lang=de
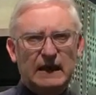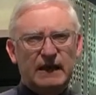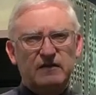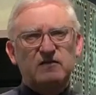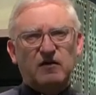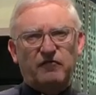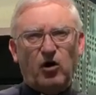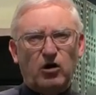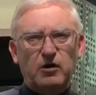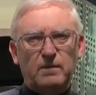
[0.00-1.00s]
In dieser
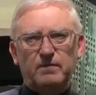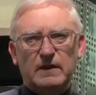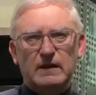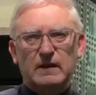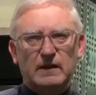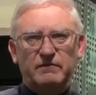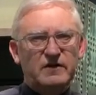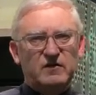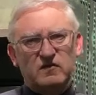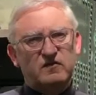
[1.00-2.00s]
Woche
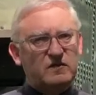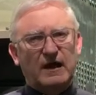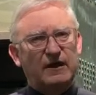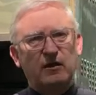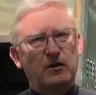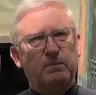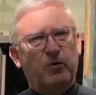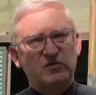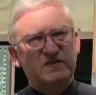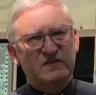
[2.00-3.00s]
wird es keine
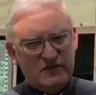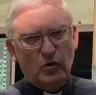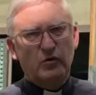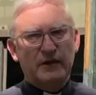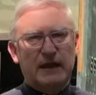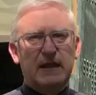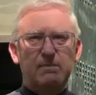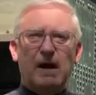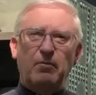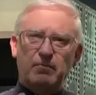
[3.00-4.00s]
Prozessionen
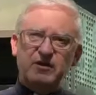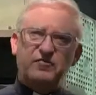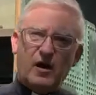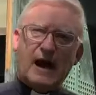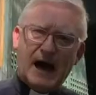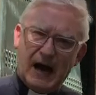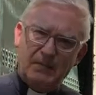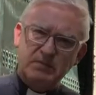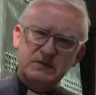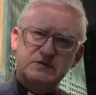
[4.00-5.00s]
geben, aber
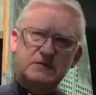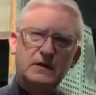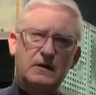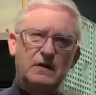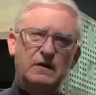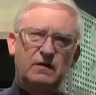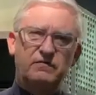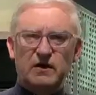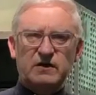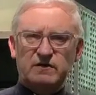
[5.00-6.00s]
Mittwochabend
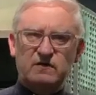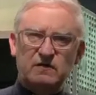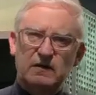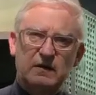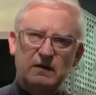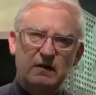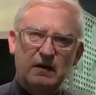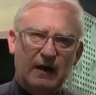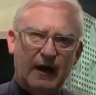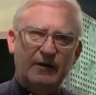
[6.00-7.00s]
wird
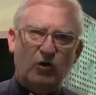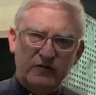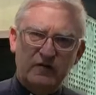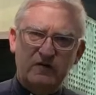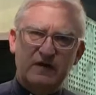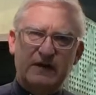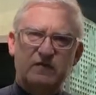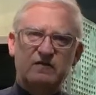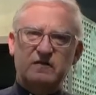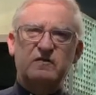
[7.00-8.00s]
einen
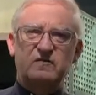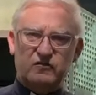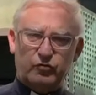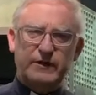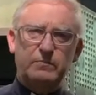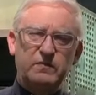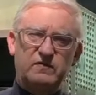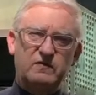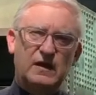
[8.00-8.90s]
Gottesdienst gestreamt